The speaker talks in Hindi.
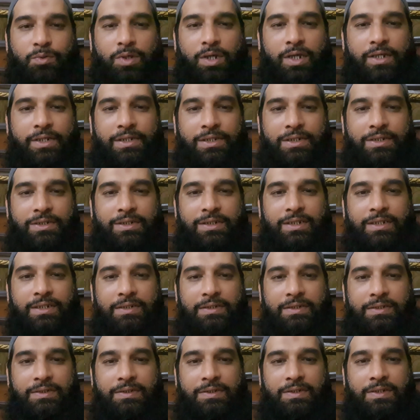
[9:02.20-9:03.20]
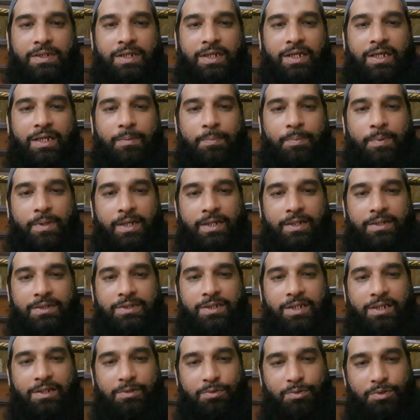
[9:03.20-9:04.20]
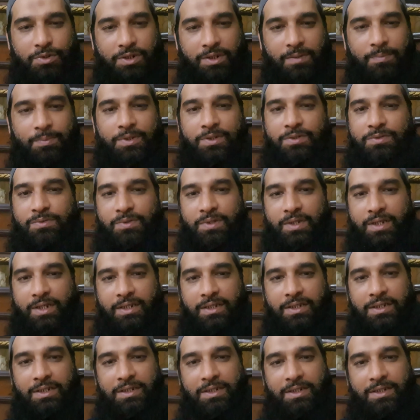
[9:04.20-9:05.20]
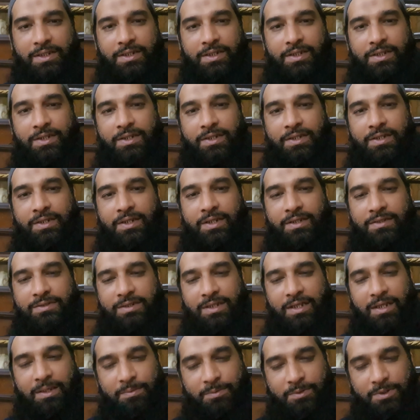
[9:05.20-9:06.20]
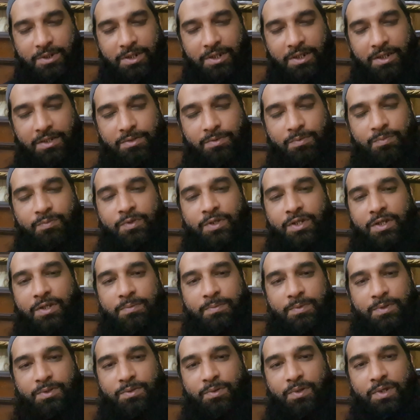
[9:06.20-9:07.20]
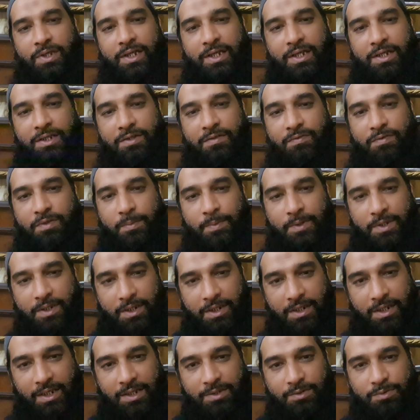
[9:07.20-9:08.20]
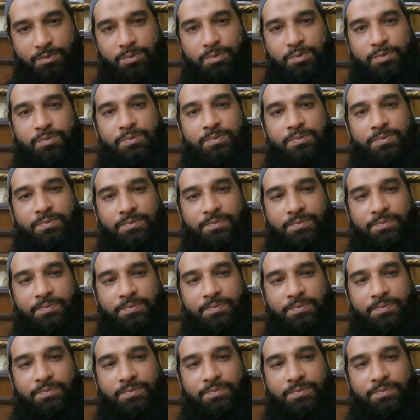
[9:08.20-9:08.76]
दुआ कीजिए अल्लाह पाक जल्द खुशखबरी सुनाए असलकम वरहमल वबरकू